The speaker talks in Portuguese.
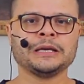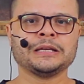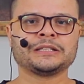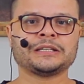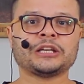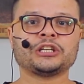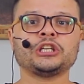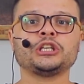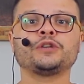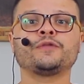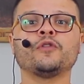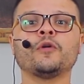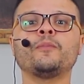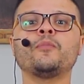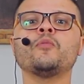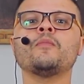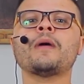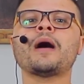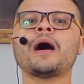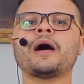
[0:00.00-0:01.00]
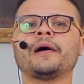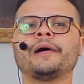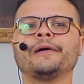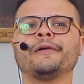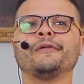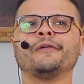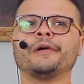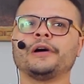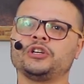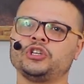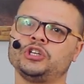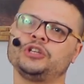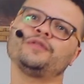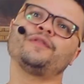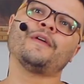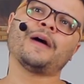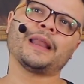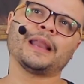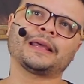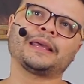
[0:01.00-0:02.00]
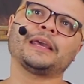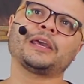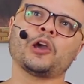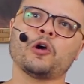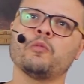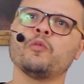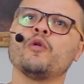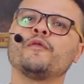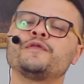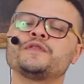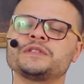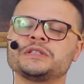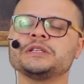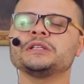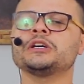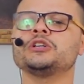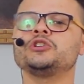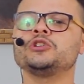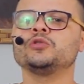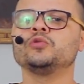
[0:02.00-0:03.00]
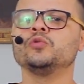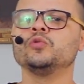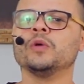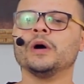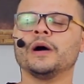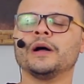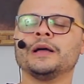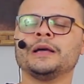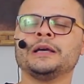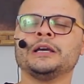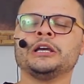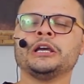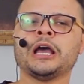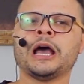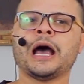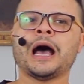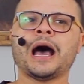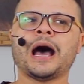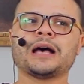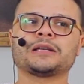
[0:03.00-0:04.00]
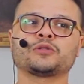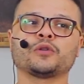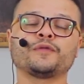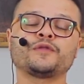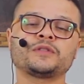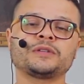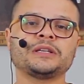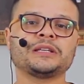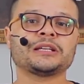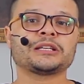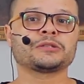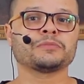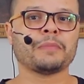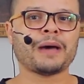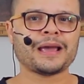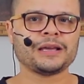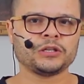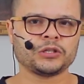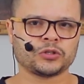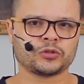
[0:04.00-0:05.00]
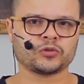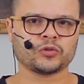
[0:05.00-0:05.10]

Se a gente for para uma a gente fala aqui que é uma oficina de rua, as oficinas mais